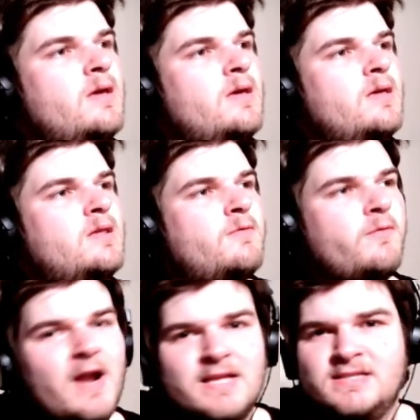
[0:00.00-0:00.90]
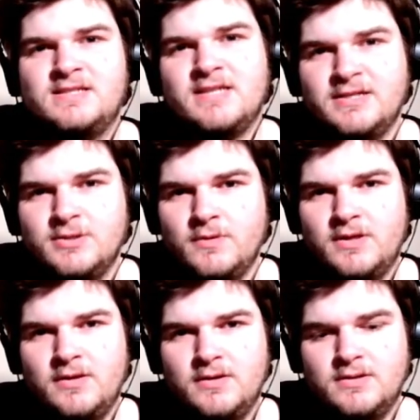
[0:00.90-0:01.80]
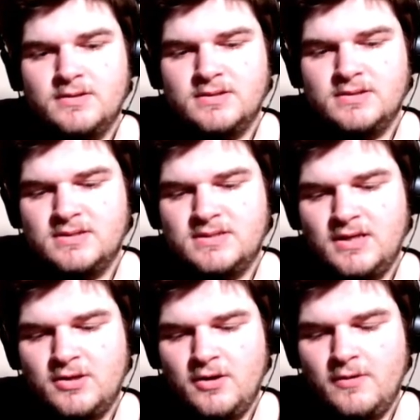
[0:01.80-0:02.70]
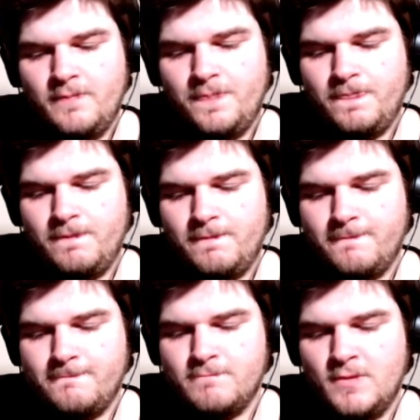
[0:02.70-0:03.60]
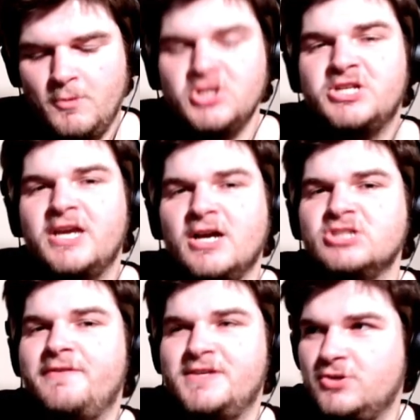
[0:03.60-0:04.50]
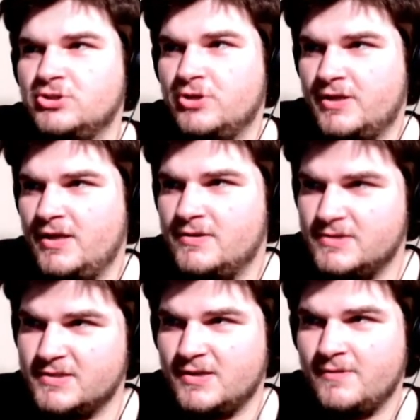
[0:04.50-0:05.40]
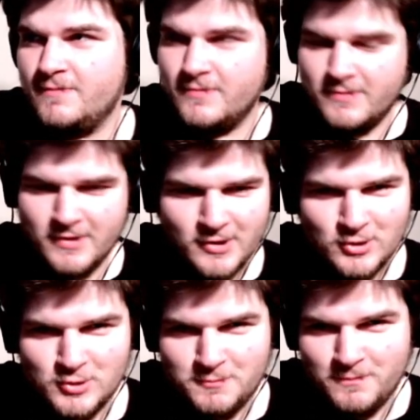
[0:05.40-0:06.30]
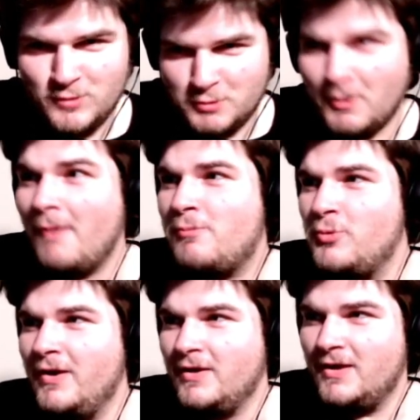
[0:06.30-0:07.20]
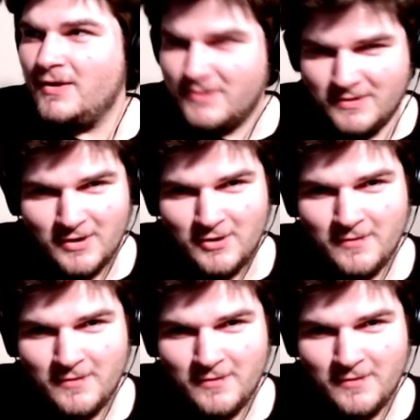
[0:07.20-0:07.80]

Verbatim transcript: ce qu'il faut faire la distinction, ok? C'est que moi, je sais que quand j'avais cet âge-là, ok? 16 ans, tu, prends appuyer, ok? T'étais là.